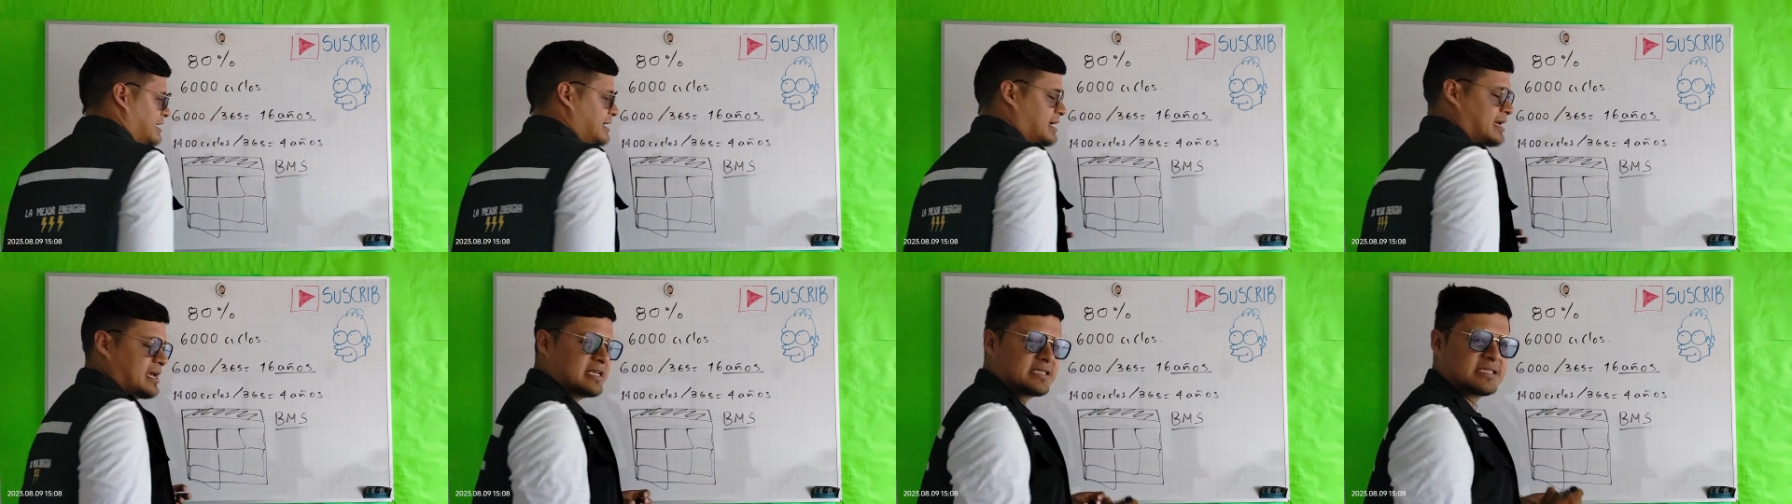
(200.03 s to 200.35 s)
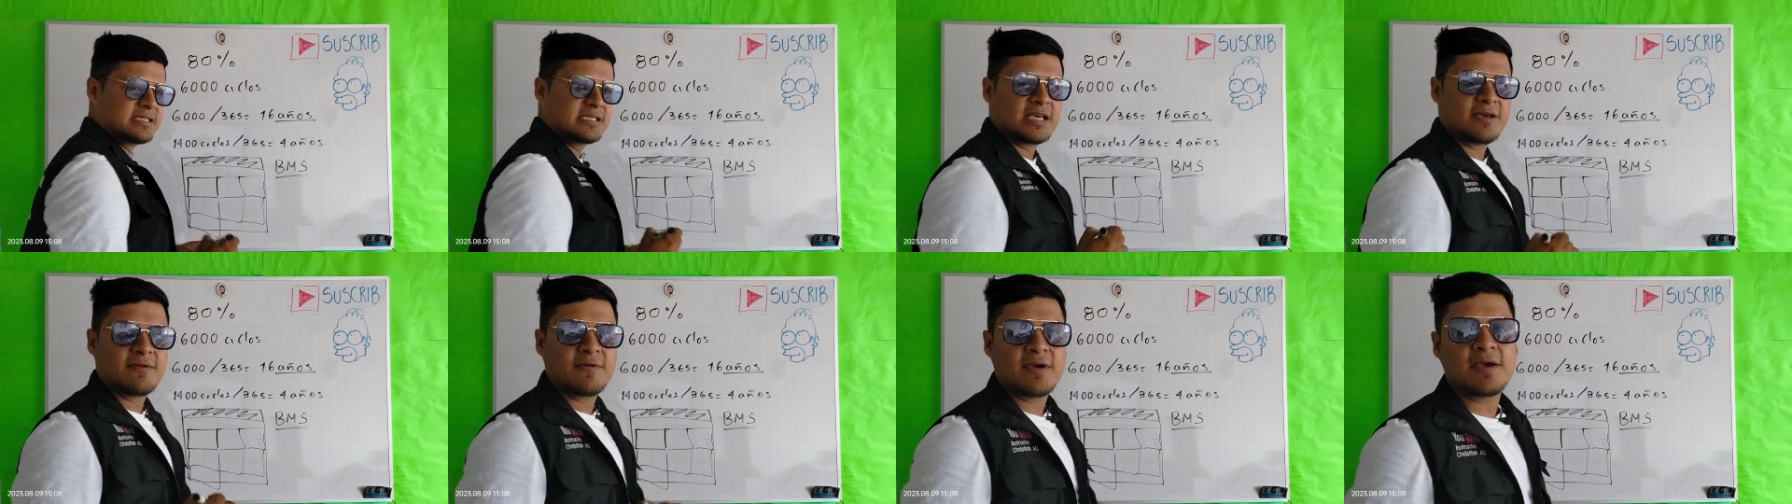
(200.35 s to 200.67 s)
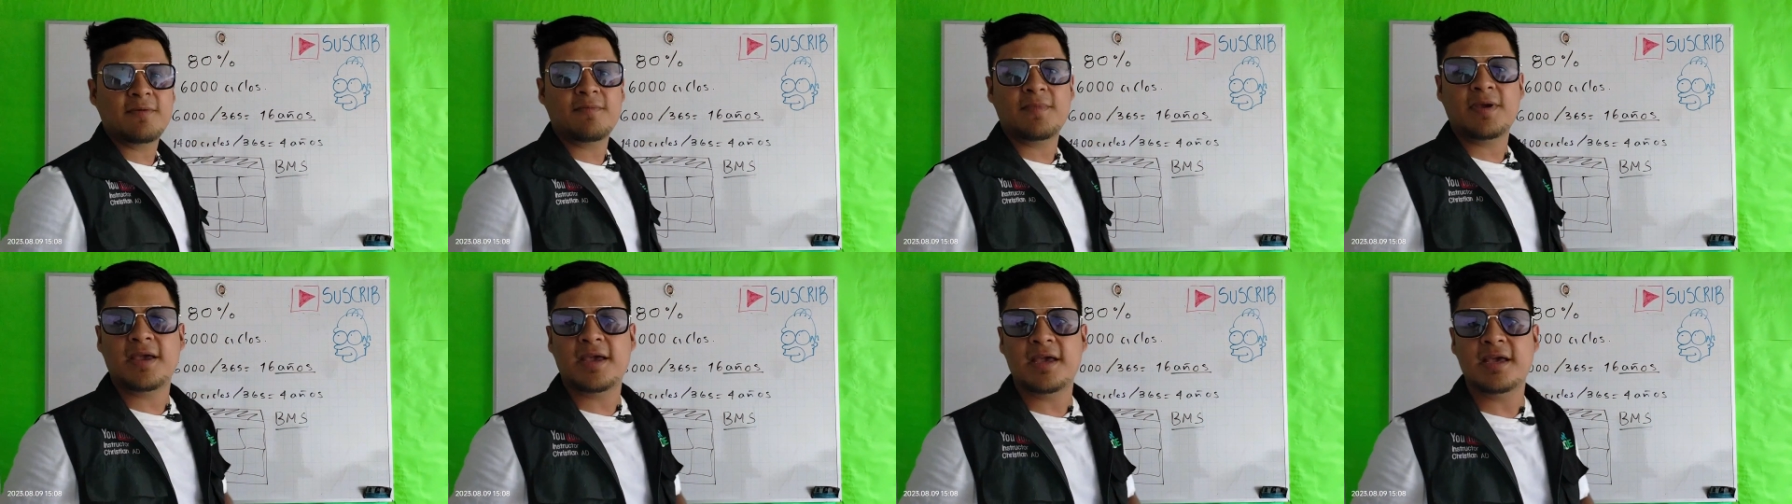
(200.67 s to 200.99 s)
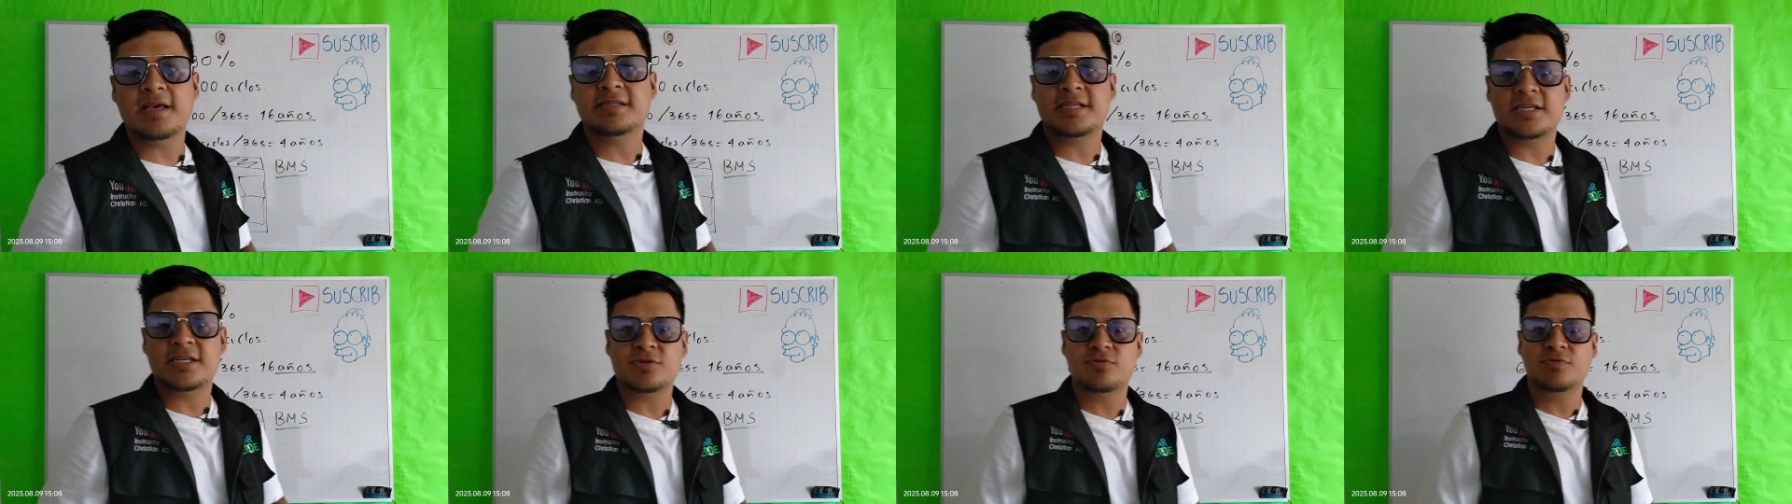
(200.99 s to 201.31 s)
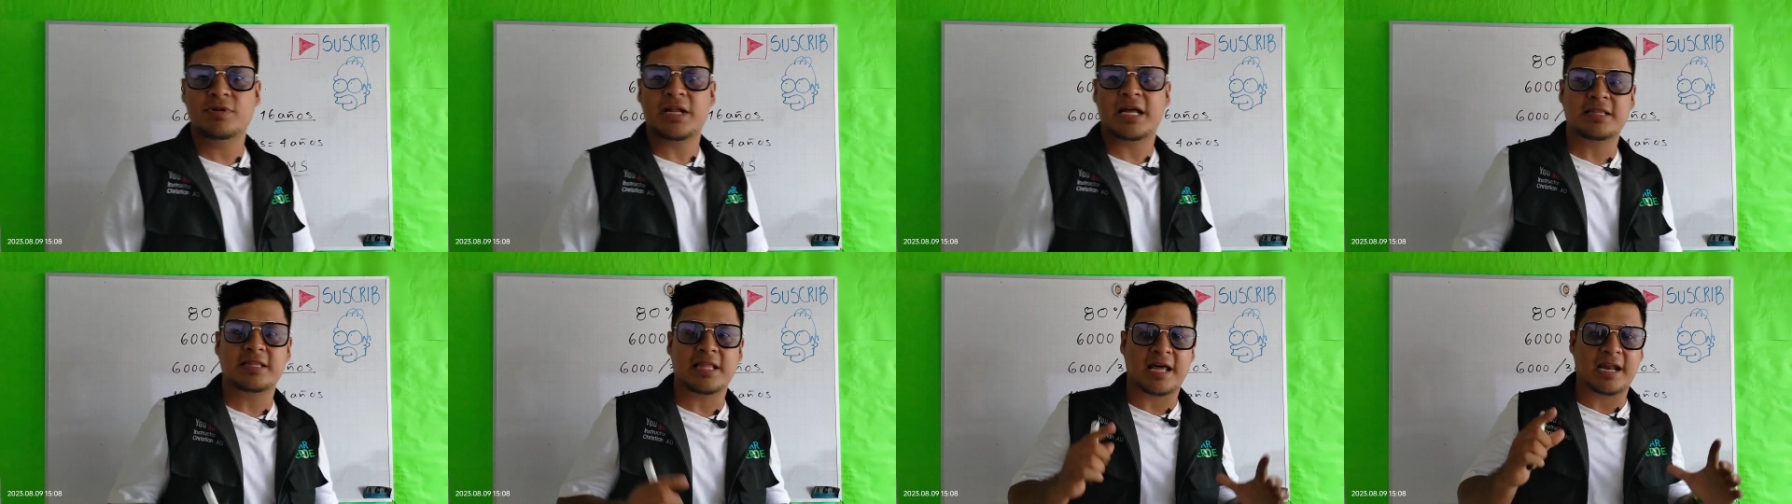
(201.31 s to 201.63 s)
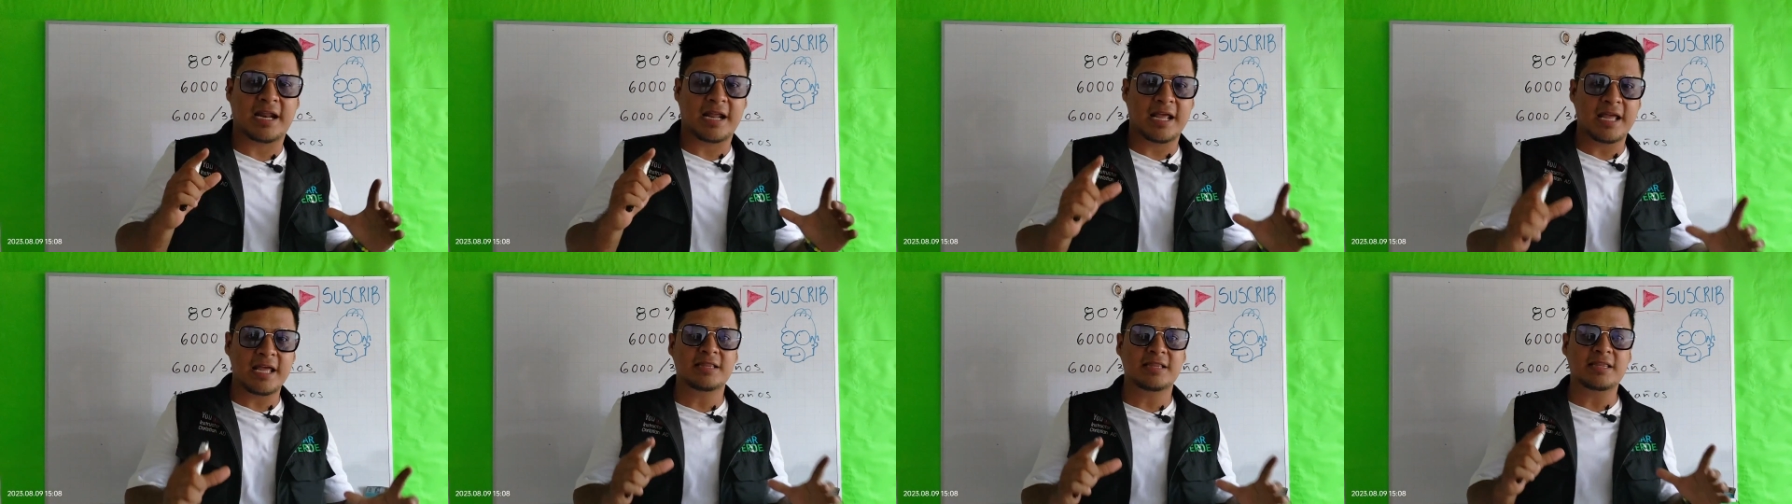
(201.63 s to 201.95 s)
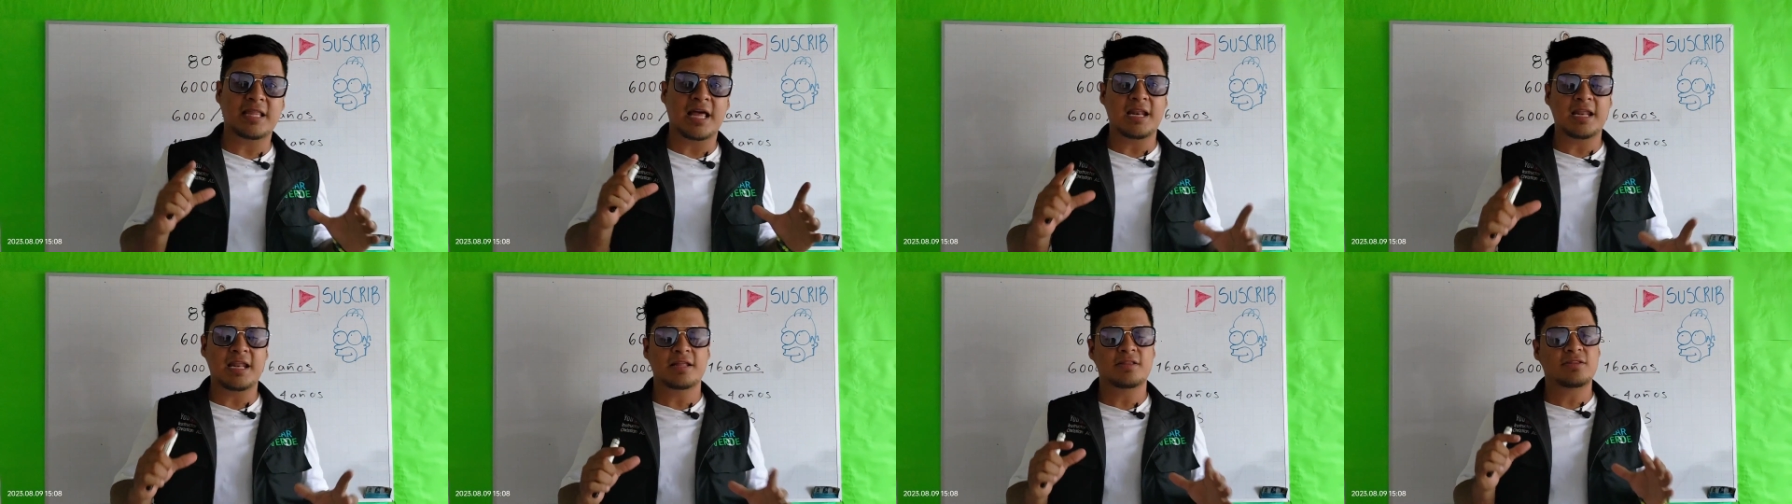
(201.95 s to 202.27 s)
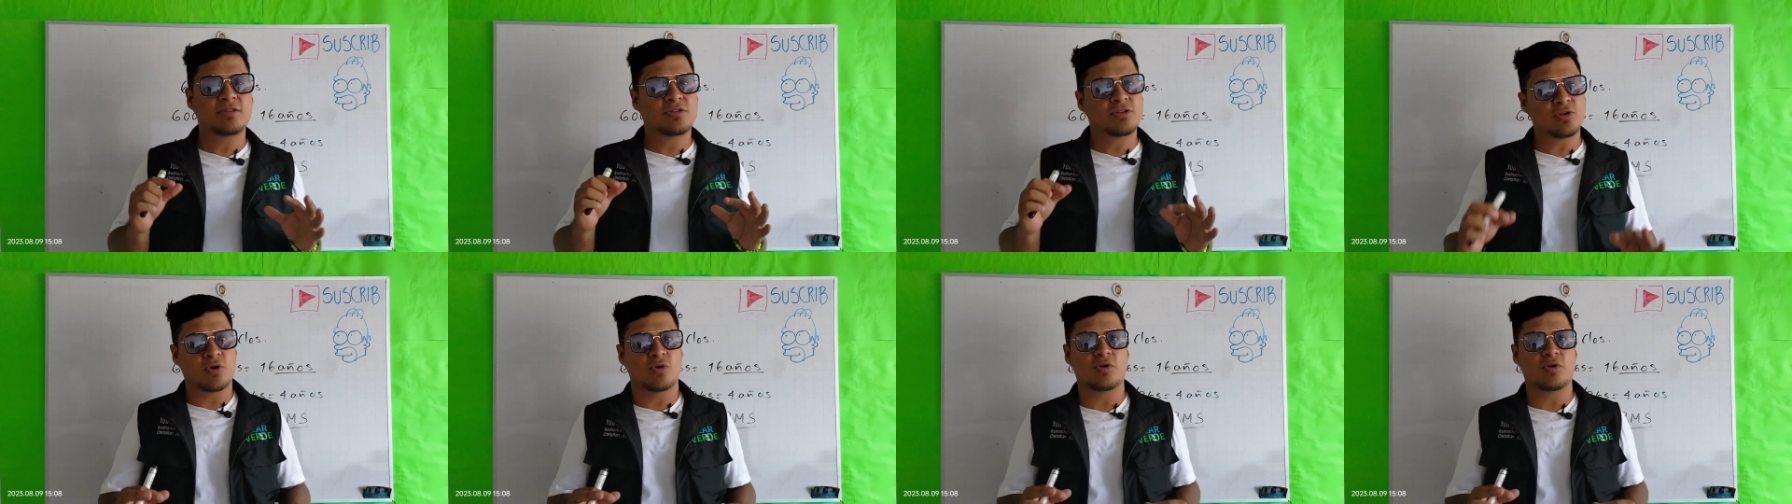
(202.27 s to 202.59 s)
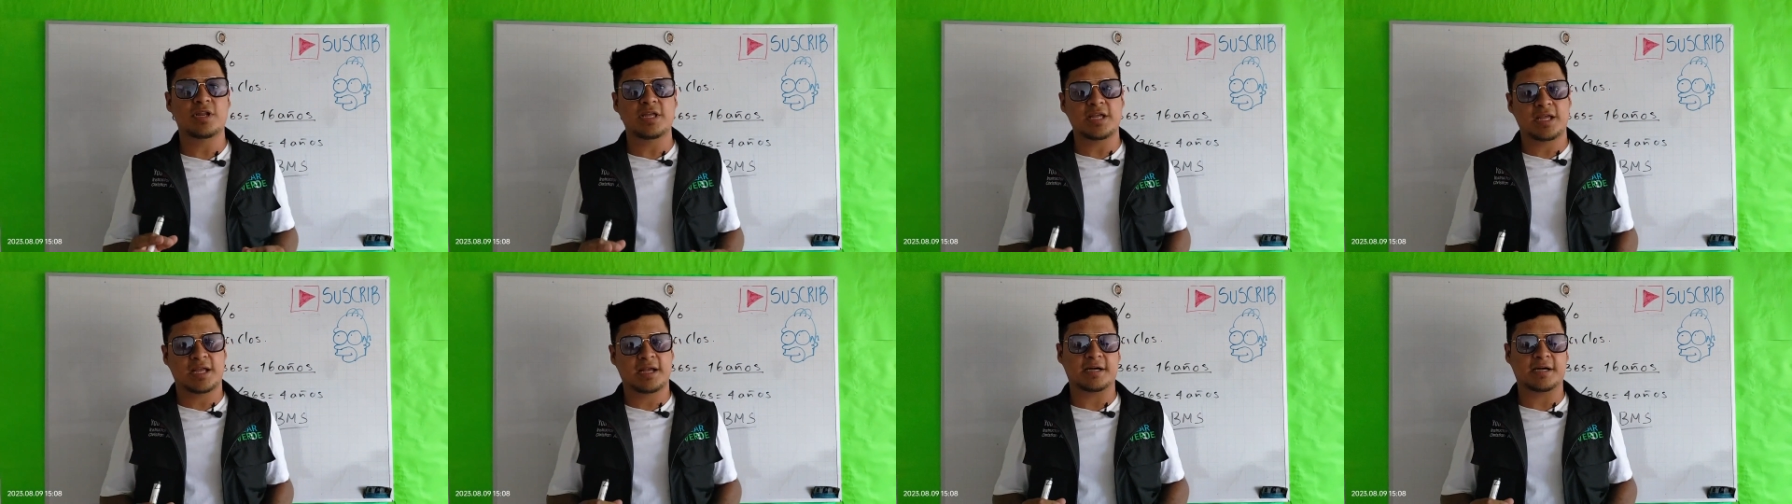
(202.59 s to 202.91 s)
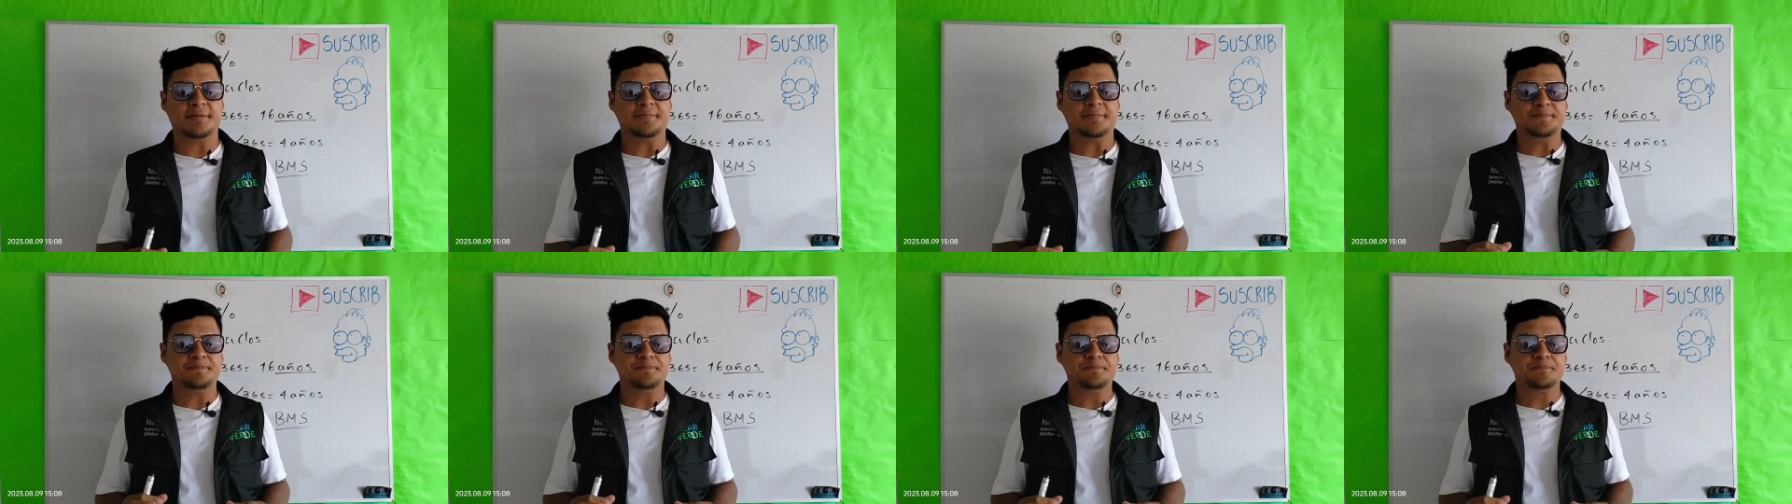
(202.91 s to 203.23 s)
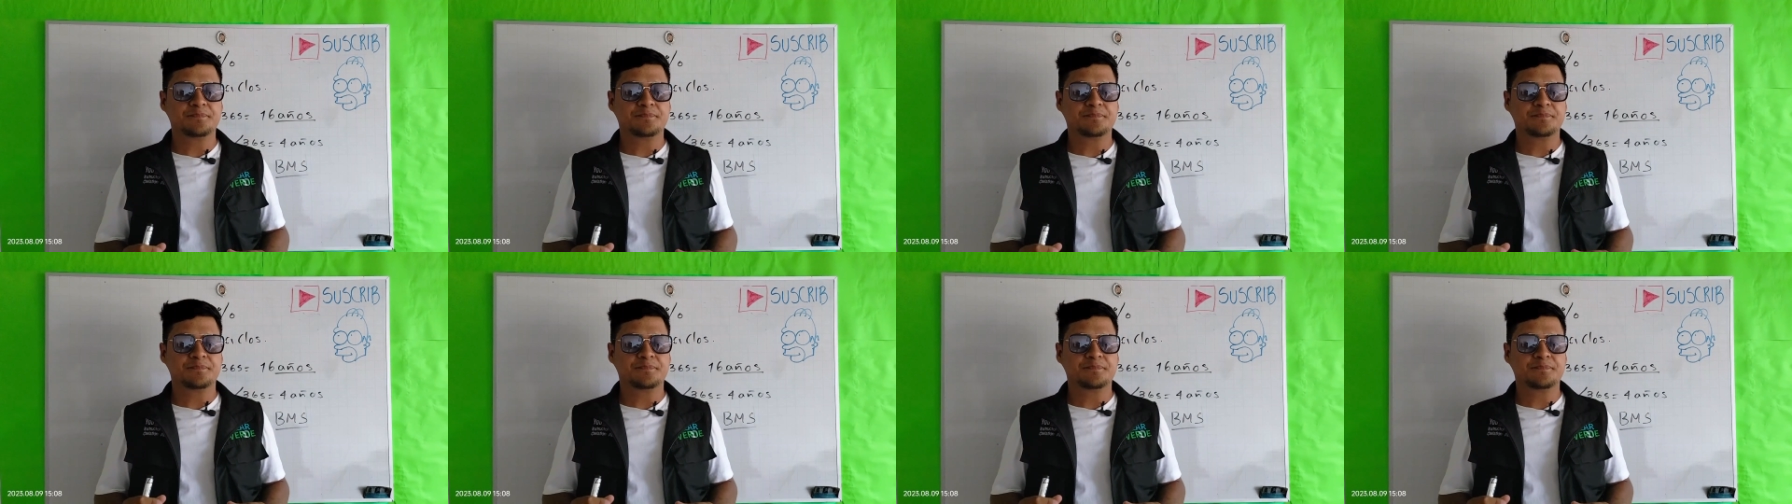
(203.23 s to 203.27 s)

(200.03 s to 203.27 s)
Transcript: Ese BMS es una tarjeta electrónica